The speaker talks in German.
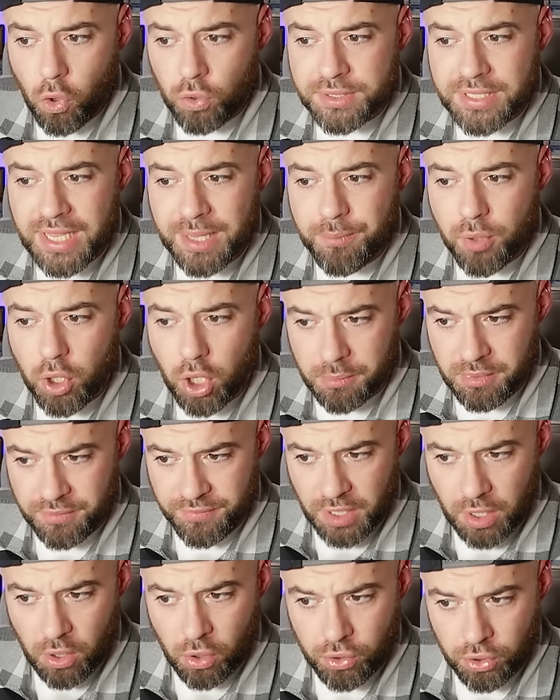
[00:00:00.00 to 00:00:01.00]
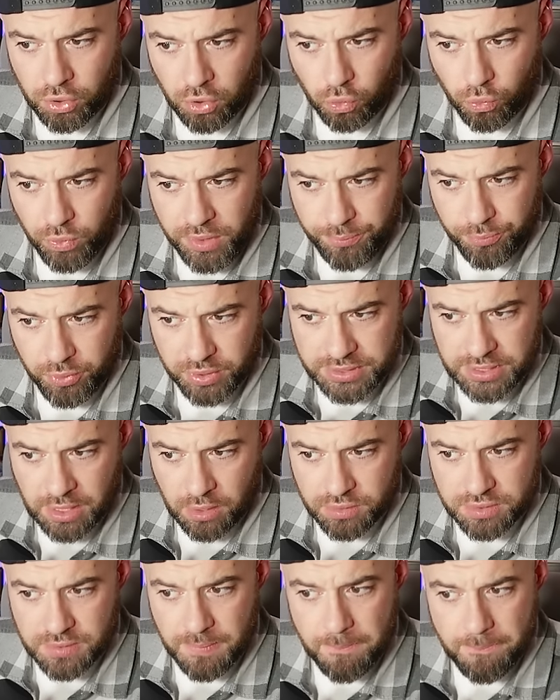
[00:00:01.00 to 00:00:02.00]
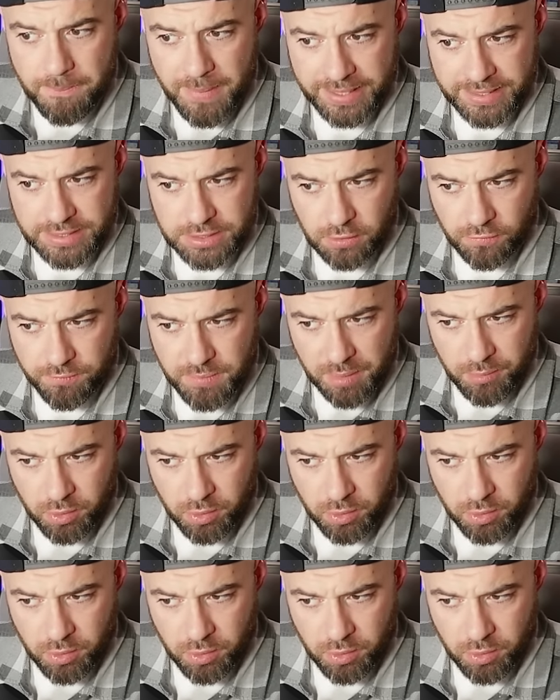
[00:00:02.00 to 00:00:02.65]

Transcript: Und dann bekommen wir auch noch Reprints aus Maze of